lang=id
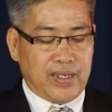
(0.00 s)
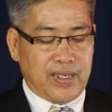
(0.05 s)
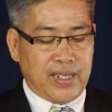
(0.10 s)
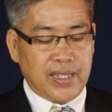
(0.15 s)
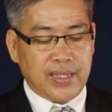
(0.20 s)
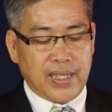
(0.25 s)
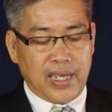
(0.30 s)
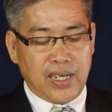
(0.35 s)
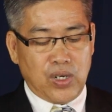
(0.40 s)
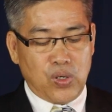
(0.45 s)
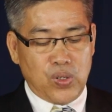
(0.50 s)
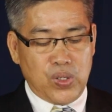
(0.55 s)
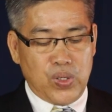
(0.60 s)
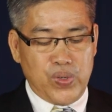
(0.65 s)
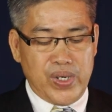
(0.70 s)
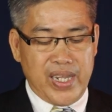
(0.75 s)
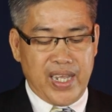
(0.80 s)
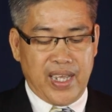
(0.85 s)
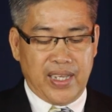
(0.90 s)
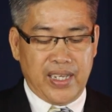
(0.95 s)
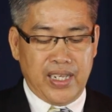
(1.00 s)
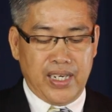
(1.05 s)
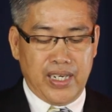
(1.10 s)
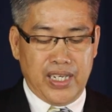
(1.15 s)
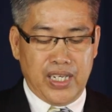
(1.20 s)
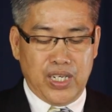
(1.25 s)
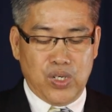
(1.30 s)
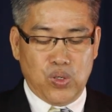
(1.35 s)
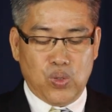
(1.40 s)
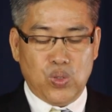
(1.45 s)
datang ke dunia
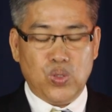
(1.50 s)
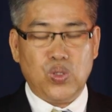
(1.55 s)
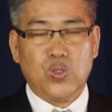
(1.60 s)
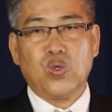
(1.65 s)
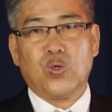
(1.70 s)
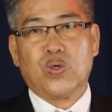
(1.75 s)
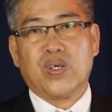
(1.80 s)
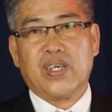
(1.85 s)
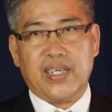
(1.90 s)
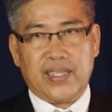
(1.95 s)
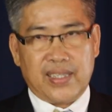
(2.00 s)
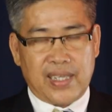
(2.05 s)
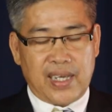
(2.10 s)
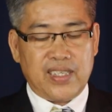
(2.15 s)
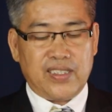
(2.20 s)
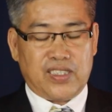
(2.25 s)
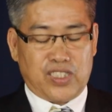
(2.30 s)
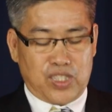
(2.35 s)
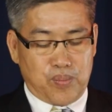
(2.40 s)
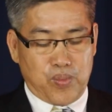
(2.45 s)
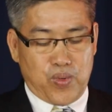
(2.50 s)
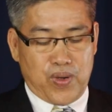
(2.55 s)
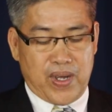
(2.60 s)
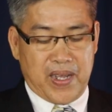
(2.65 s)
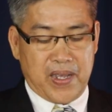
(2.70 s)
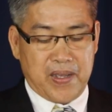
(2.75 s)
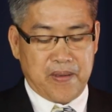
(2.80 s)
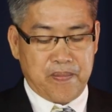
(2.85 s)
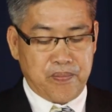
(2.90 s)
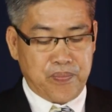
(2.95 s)
ini untuk kita
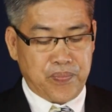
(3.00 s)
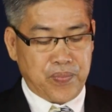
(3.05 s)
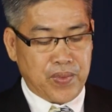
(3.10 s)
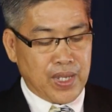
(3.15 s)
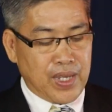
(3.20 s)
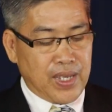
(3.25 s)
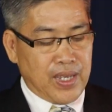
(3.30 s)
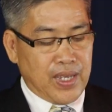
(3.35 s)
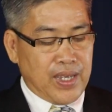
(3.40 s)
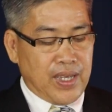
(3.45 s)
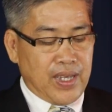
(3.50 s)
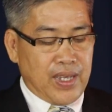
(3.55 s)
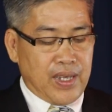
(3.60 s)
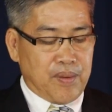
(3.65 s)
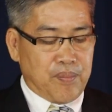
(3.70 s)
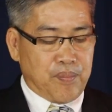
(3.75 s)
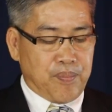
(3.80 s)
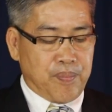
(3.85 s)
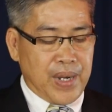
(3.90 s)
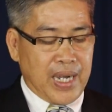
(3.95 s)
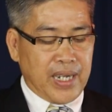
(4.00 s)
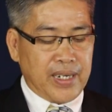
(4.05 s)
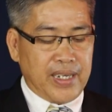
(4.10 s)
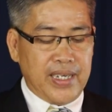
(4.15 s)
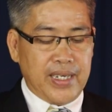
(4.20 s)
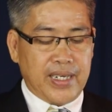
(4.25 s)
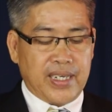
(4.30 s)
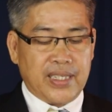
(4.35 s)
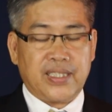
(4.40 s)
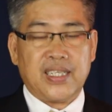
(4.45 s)
semua.
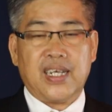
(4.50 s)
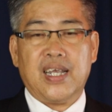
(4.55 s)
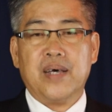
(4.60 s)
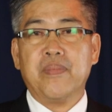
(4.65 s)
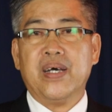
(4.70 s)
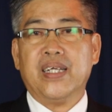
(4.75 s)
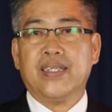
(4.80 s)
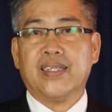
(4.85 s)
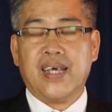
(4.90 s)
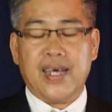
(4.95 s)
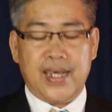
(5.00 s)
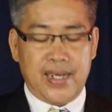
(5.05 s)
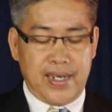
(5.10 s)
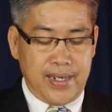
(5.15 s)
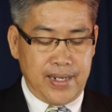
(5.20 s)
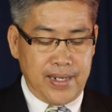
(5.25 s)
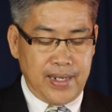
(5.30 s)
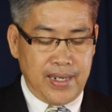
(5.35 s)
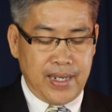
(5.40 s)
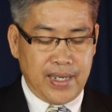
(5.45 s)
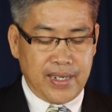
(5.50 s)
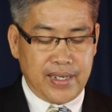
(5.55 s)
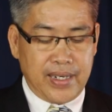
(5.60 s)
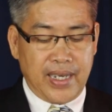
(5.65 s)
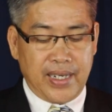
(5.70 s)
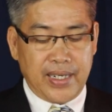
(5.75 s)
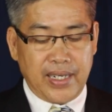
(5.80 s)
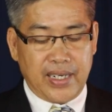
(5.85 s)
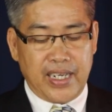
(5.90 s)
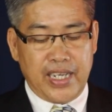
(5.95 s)
Bagi keselamatan
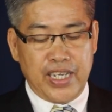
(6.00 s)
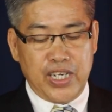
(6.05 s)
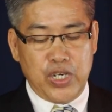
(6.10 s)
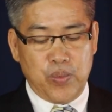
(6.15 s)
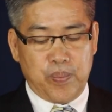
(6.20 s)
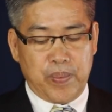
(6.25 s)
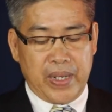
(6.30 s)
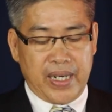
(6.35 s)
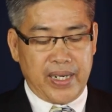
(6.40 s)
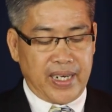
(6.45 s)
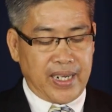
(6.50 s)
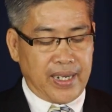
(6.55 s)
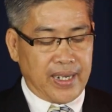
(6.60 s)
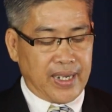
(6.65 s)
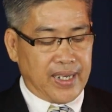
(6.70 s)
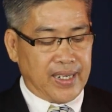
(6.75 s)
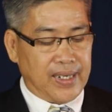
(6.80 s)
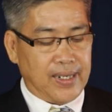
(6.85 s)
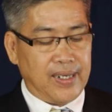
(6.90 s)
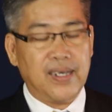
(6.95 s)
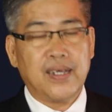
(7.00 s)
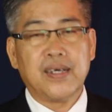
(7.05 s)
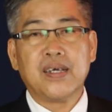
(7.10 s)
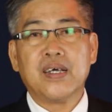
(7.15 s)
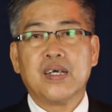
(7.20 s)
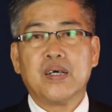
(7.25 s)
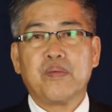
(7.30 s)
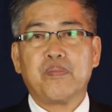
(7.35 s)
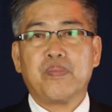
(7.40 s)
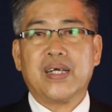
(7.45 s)
dan kehidupan kekal
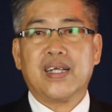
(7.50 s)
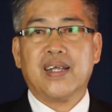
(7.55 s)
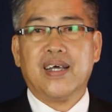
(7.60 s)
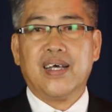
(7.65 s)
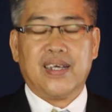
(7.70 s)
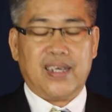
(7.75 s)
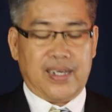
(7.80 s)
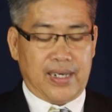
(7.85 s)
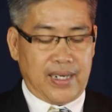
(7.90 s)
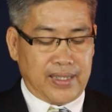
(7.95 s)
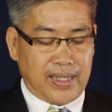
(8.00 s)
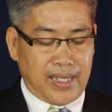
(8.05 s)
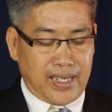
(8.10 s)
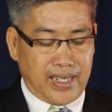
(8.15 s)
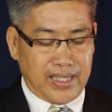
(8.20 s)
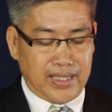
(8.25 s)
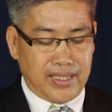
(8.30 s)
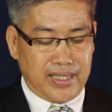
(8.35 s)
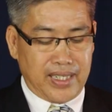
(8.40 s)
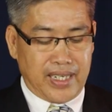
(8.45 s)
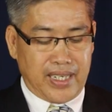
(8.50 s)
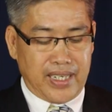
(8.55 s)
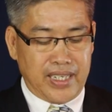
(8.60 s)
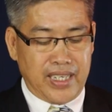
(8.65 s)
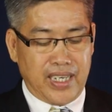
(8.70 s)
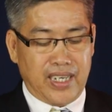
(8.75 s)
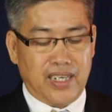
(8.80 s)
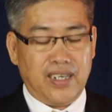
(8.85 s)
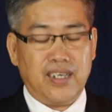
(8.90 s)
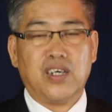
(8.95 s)
pada kedatangannya
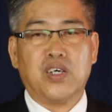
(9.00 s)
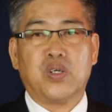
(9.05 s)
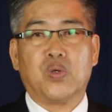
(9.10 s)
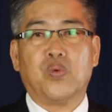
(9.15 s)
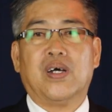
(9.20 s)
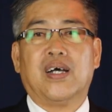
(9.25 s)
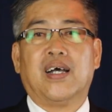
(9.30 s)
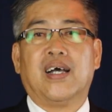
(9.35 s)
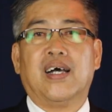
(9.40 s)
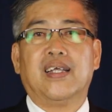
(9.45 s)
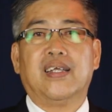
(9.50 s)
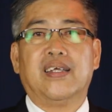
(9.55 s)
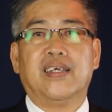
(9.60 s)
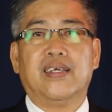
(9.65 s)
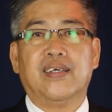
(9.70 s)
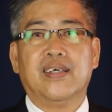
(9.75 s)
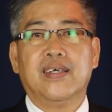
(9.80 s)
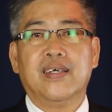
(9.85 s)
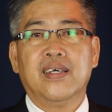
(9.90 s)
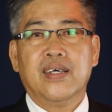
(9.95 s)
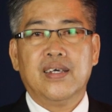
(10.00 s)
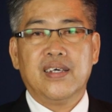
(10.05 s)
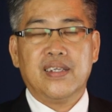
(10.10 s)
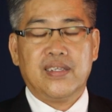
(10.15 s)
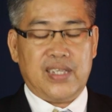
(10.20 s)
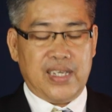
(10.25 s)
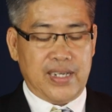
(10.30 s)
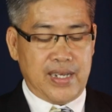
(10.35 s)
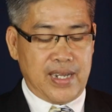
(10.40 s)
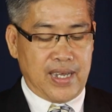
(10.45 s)
yang kedua kali
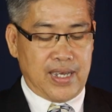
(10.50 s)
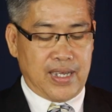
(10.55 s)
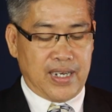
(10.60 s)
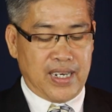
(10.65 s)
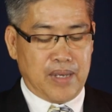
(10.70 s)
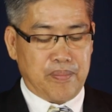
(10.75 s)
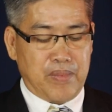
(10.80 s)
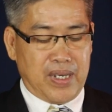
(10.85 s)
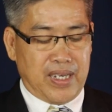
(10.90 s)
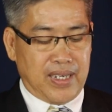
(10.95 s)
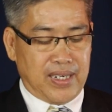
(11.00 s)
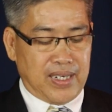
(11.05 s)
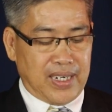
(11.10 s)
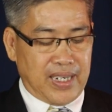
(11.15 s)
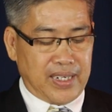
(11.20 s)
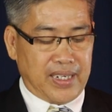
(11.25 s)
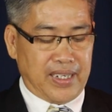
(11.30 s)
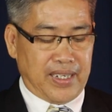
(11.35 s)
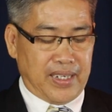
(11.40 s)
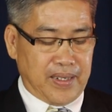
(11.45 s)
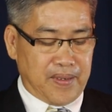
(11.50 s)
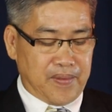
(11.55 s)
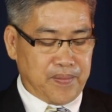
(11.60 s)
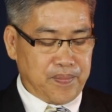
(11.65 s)
tidak lama lagi.